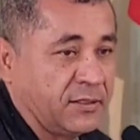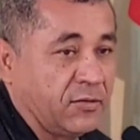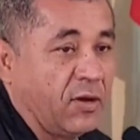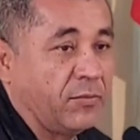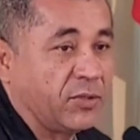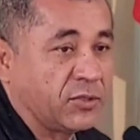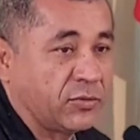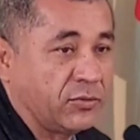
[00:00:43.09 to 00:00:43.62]
Isso é um
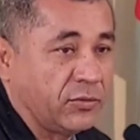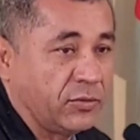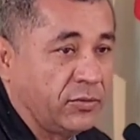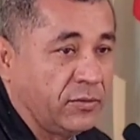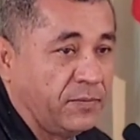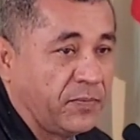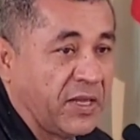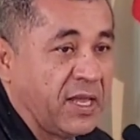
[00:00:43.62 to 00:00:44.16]

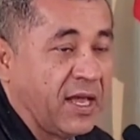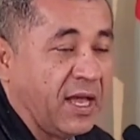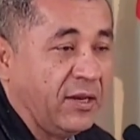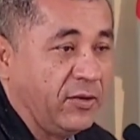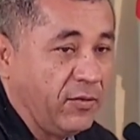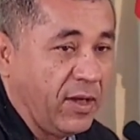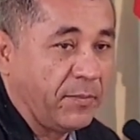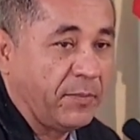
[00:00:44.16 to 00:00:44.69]
absurdo.
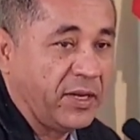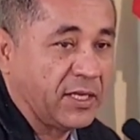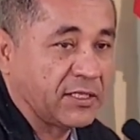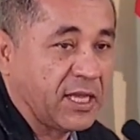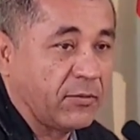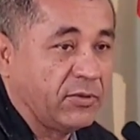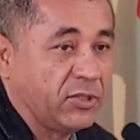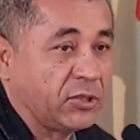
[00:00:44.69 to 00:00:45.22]
Ali não é apenas
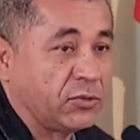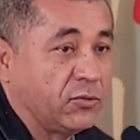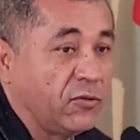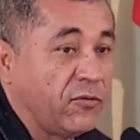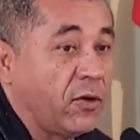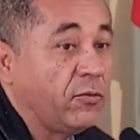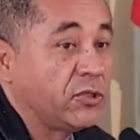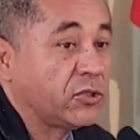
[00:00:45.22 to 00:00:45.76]
água de
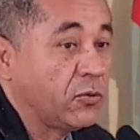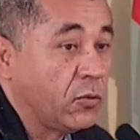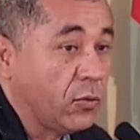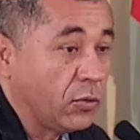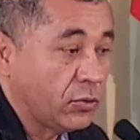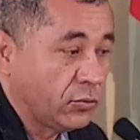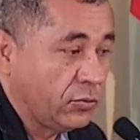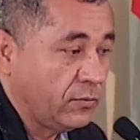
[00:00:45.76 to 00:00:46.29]
chuva, é o
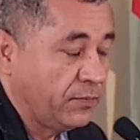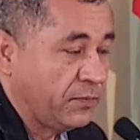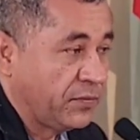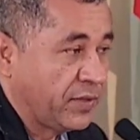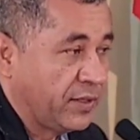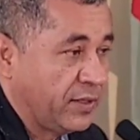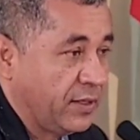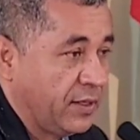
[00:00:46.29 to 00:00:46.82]
esgoto.
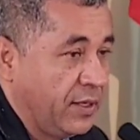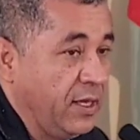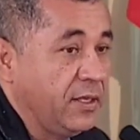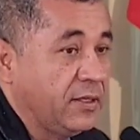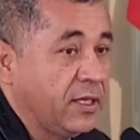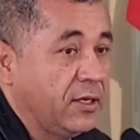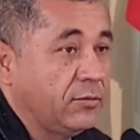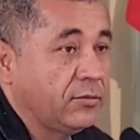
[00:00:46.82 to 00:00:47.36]

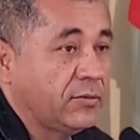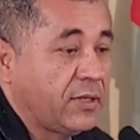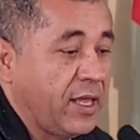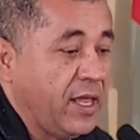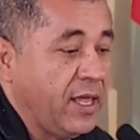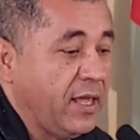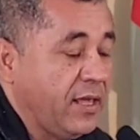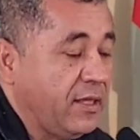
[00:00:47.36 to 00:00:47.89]
Então
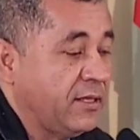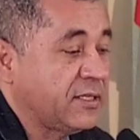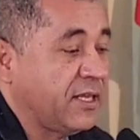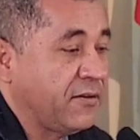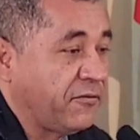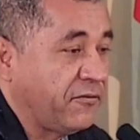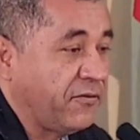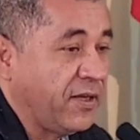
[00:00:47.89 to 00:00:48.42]
tem que
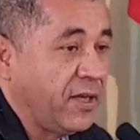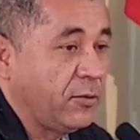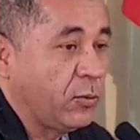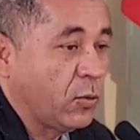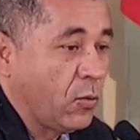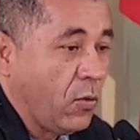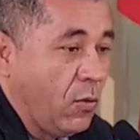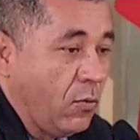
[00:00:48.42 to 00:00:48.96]
ser feito
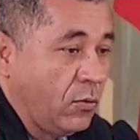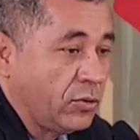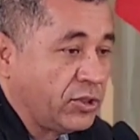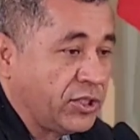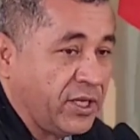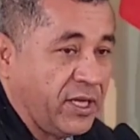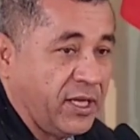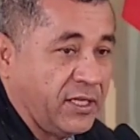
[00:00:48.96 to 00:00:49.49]
com
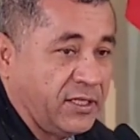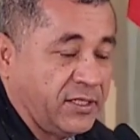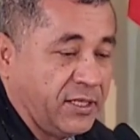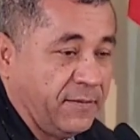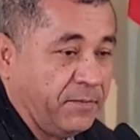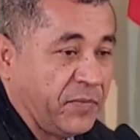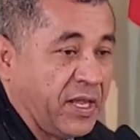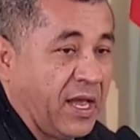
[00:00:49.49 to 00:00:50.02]

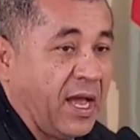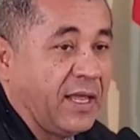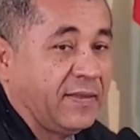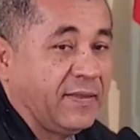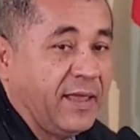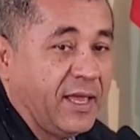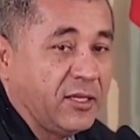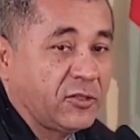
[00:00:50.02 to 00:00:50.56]
urgência a
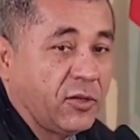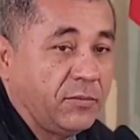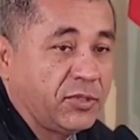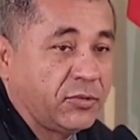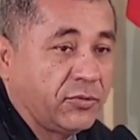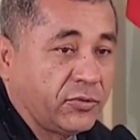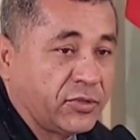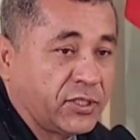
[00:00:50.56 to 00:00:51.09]

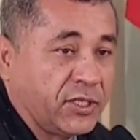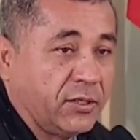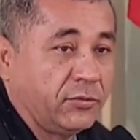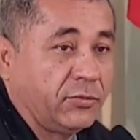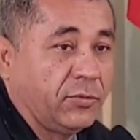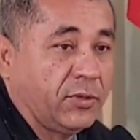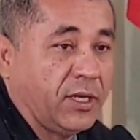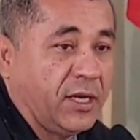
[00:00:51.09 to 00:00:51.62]
desobstrução
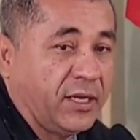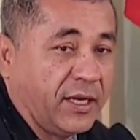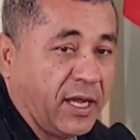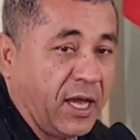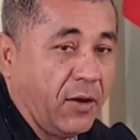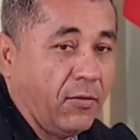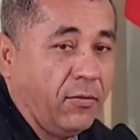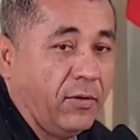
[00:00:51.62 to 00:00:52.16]
do
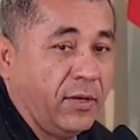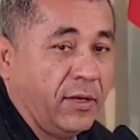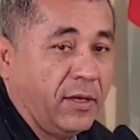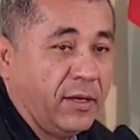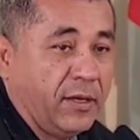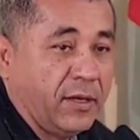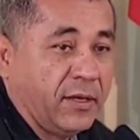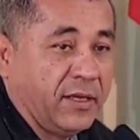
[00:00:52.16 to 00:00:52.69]
canal
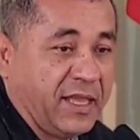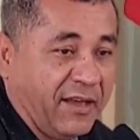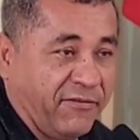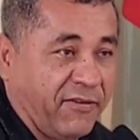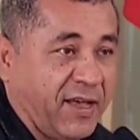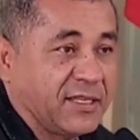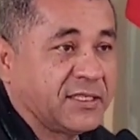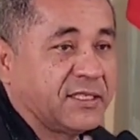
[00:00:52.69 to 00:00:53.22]
que dá
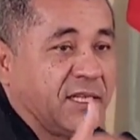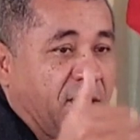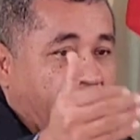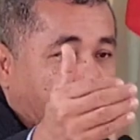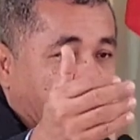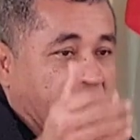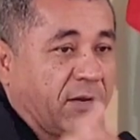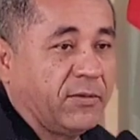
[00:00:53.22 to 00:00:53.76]

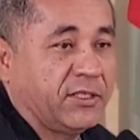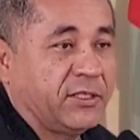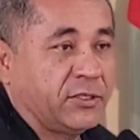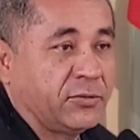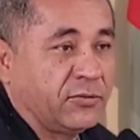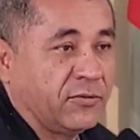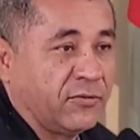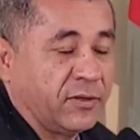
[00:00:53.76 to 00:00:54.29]
vazão às águas
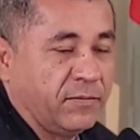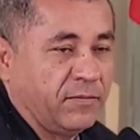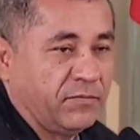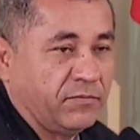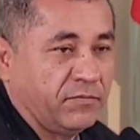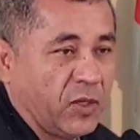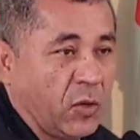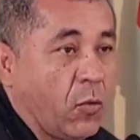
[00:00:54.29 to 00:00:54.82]
de chuva.
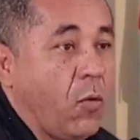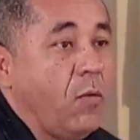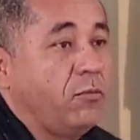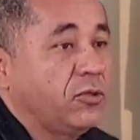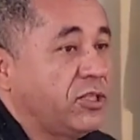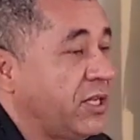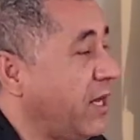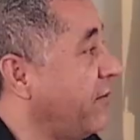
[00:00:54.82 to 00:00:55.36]

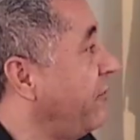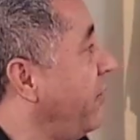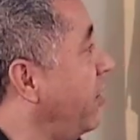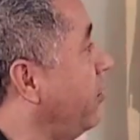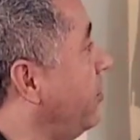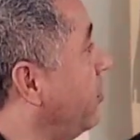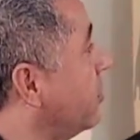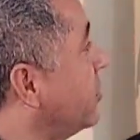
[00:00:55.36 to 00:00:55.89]
Como será
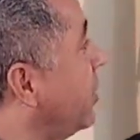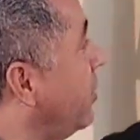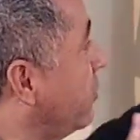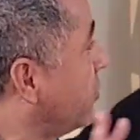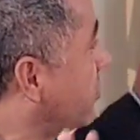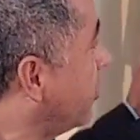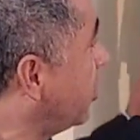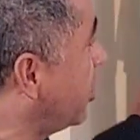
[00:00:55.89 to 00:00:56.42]
feito, eu não sei, eu
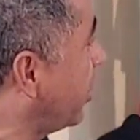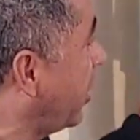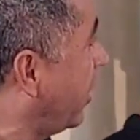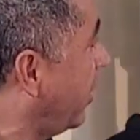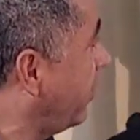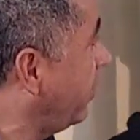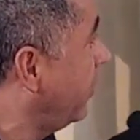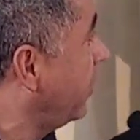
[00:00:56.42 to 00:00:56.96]
não sou
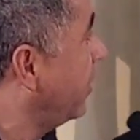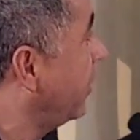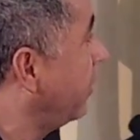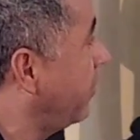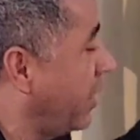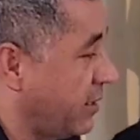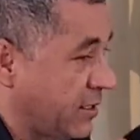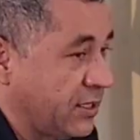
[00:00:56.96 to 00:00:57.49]
engenheiro,
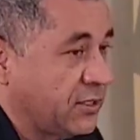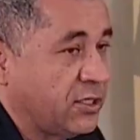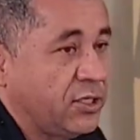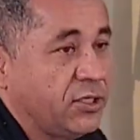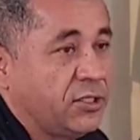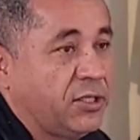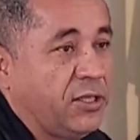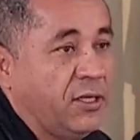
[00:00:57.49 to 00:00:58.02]
mas
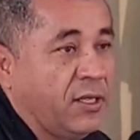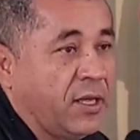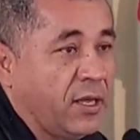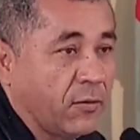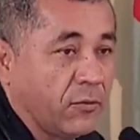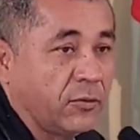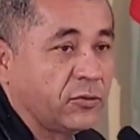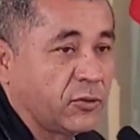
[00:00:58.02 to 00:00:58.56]
existem
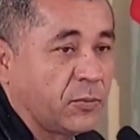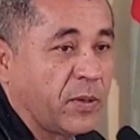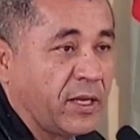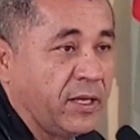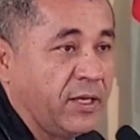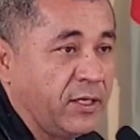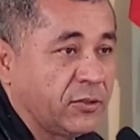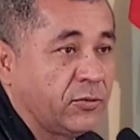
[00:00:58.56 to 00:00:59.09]
recursos
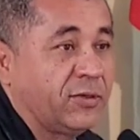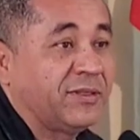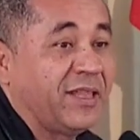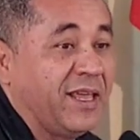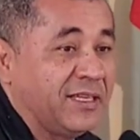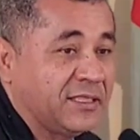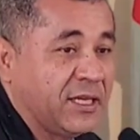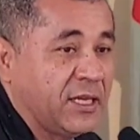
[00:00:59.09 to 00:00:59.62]
para isso e
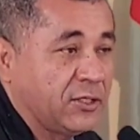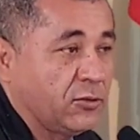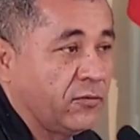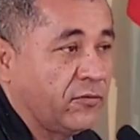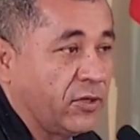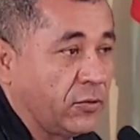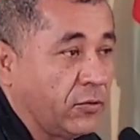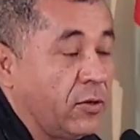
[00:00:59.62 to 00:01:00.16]
tem que ser
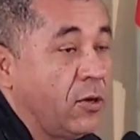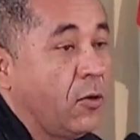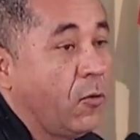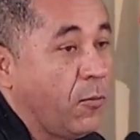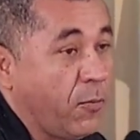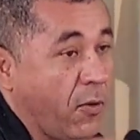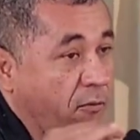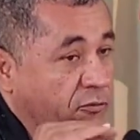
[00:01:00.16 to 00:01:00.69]
resolvido.
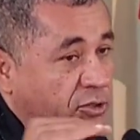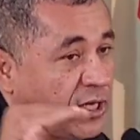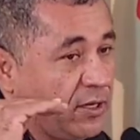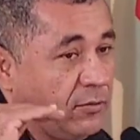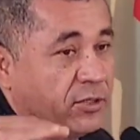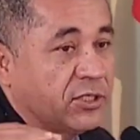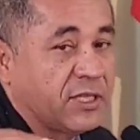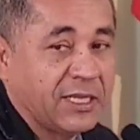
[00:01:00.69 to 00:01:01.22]
O povo já
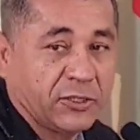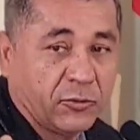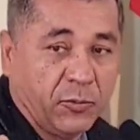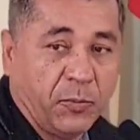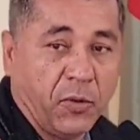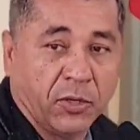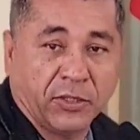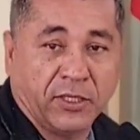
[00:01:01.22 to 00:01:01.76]
não está
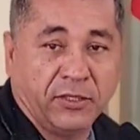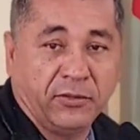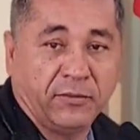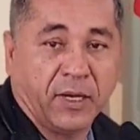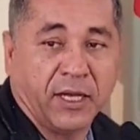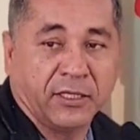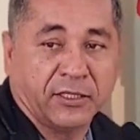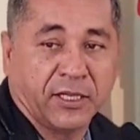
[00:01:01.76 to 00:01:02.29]
suportando
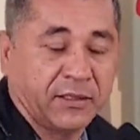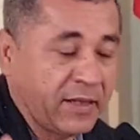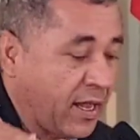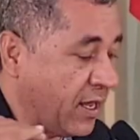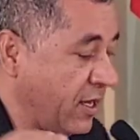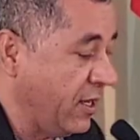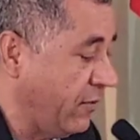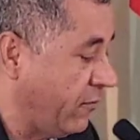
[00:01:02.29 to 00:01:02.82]
mais, está
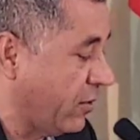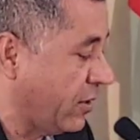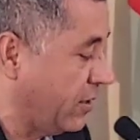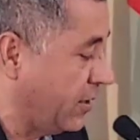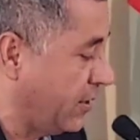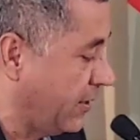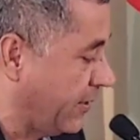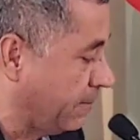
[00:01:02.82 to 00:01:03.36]
terrível
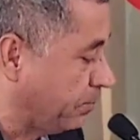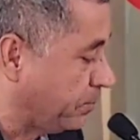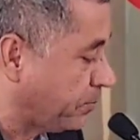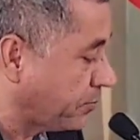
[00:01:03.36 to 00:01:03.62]
aquilo ali.